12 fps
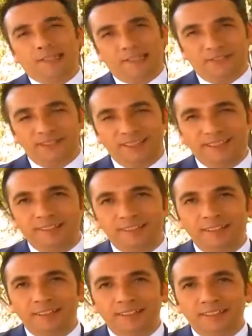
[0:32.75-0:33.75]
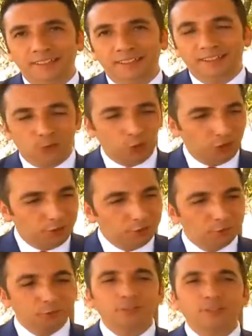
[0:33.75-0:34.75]
Kafe'den e,
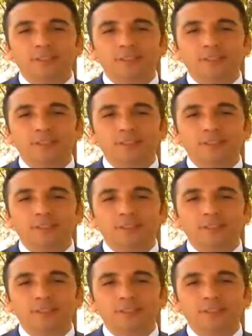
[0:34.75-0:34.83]
çekiyoruz.